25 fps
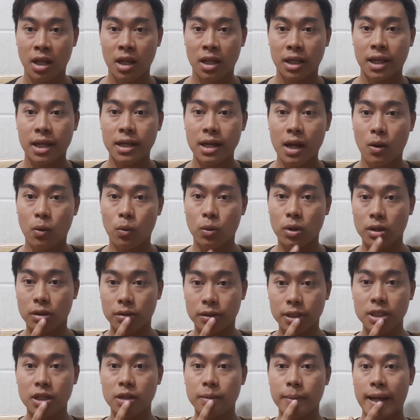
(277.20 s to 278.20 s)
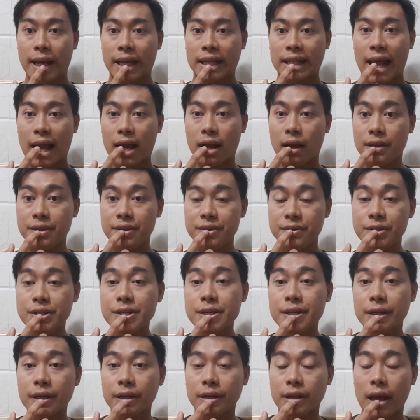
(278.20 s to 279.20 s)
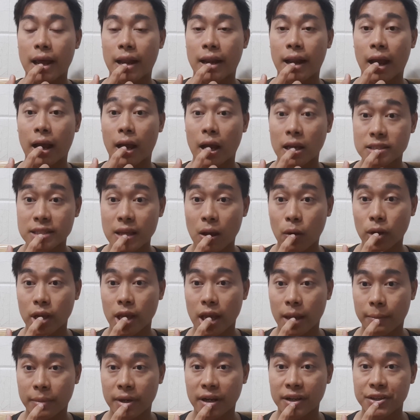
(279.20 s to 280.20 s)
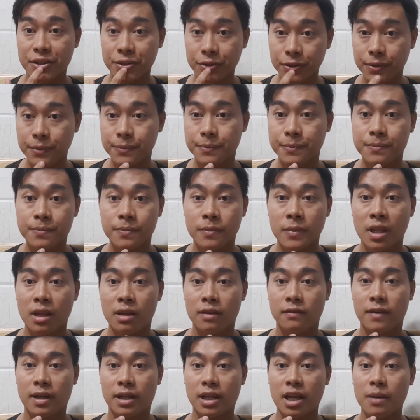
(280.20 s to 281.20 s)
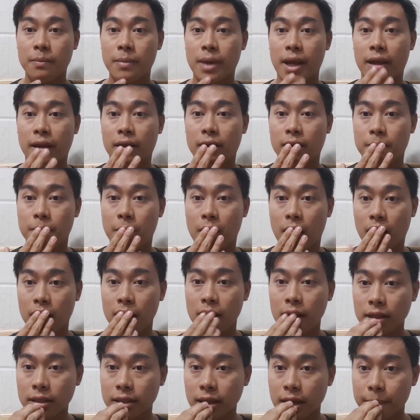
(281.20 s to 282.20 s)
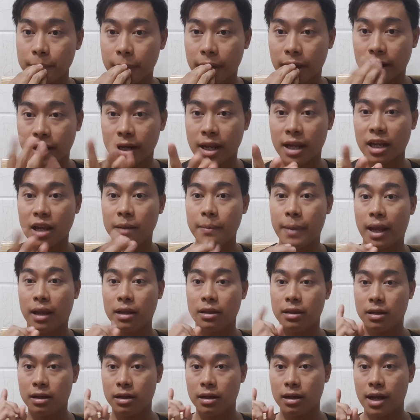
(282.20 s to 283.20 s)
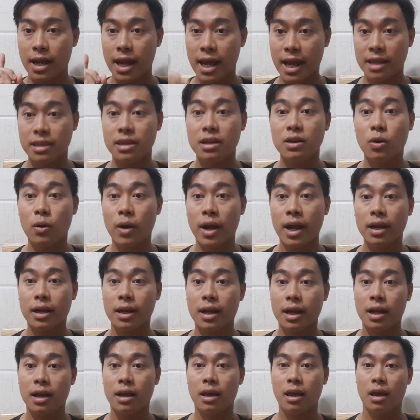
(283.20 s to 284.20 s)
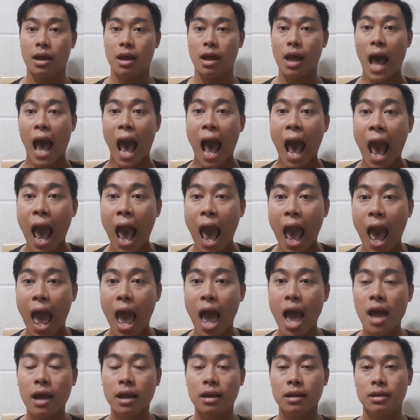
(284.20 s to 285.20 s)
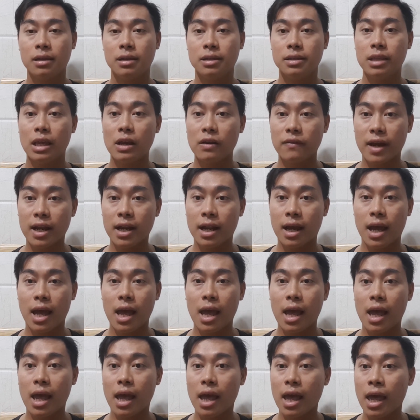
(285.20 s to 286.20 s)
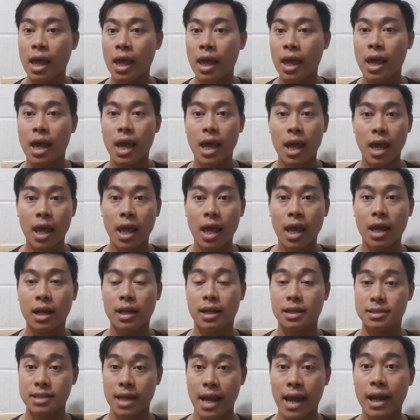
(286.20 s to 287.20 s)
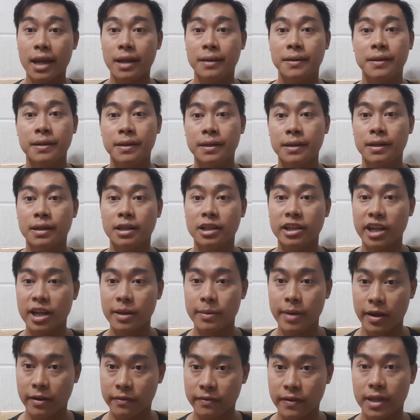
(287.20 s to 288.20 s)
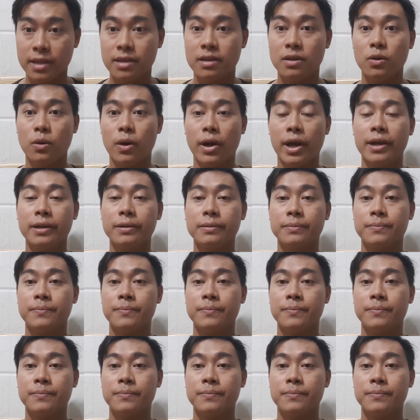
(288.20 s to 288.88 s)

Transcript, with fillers: cái đầu lưỡi các bạn đặt ở dưới đặt ở sau cái hàm răng dưới và các bạn mở hết cái miệng ra các bạn a dưới dứt khoát ha a chứ không phải là a a là sai các bạn phải dưới khoát